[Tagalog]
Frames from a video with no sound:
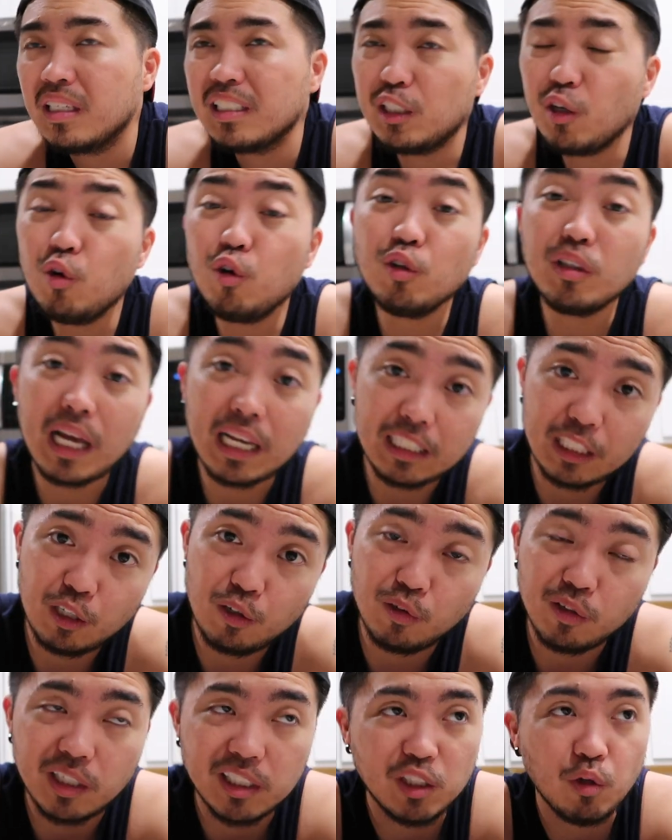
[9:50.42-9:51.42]
Siguro dati
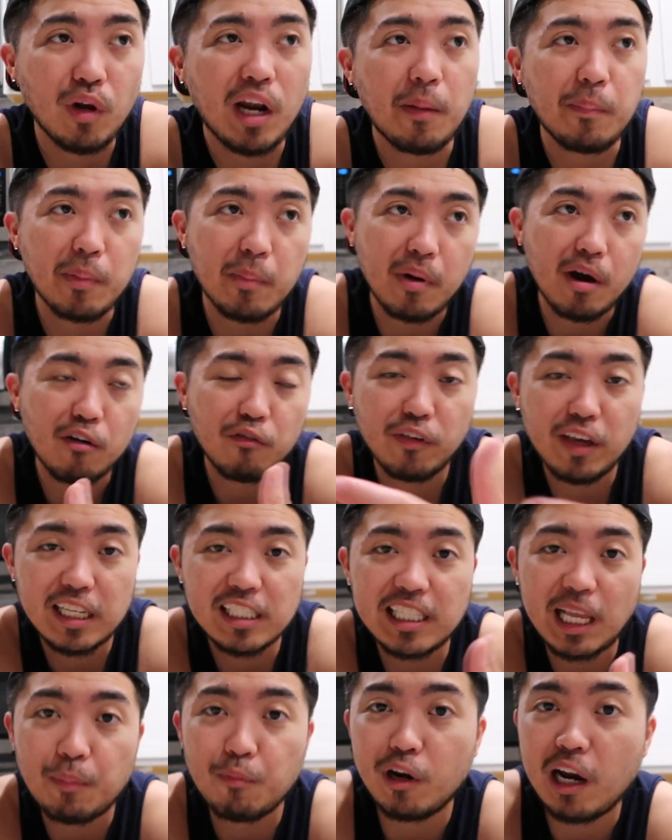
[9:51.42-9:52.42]
yon kasi wala pa mga
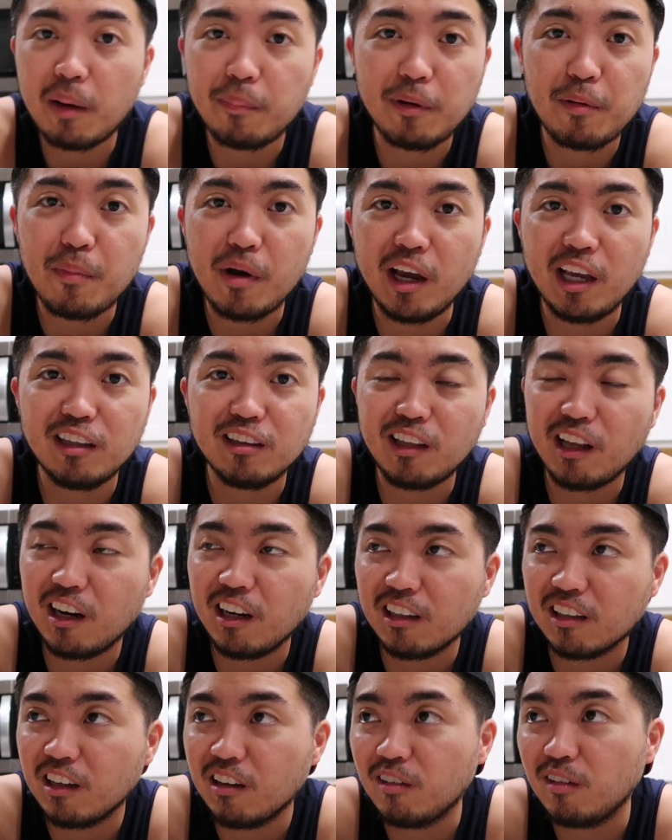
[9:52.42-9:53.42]
FaceTime, wala pa yung mga
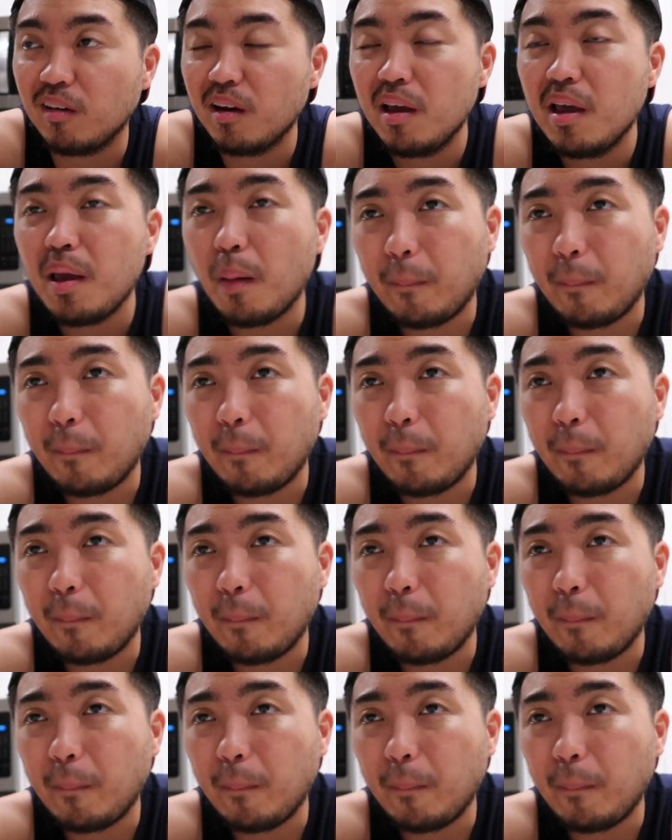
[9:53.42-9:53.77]
internet, ganun.